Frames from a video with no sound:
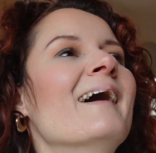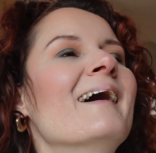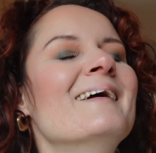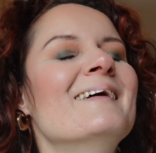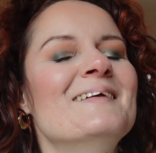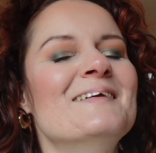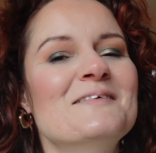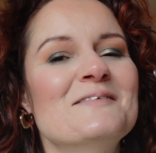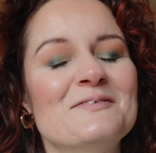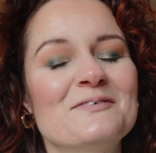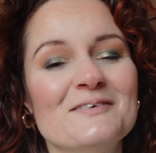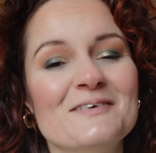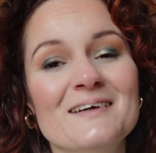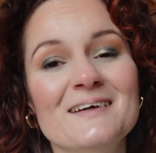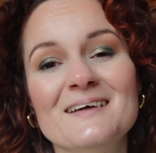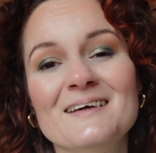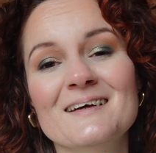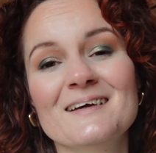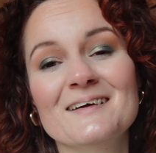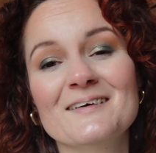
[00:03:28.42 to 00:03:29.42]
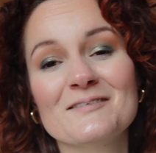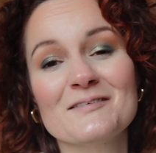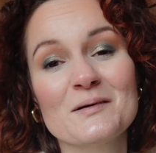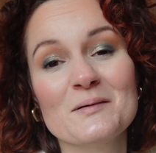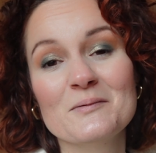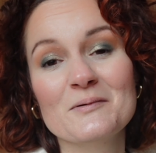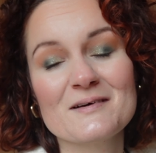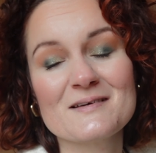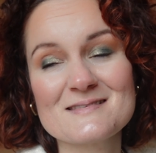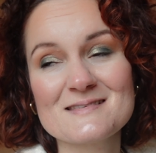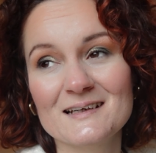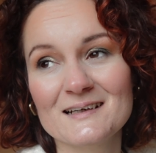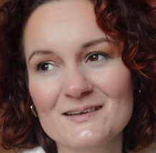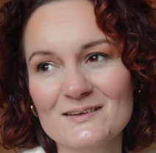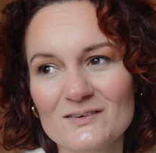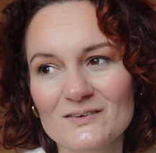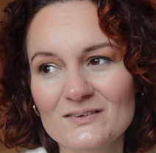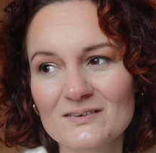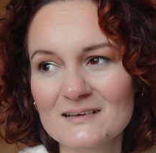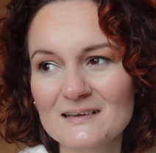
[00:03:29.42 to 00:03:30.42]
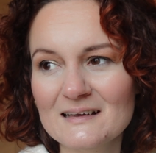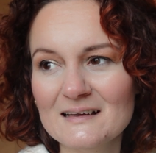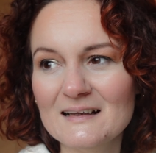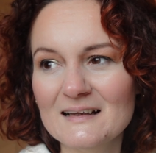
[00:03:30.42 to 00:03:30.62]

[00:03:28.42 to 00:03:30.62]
Il fait vraiment un sale temps.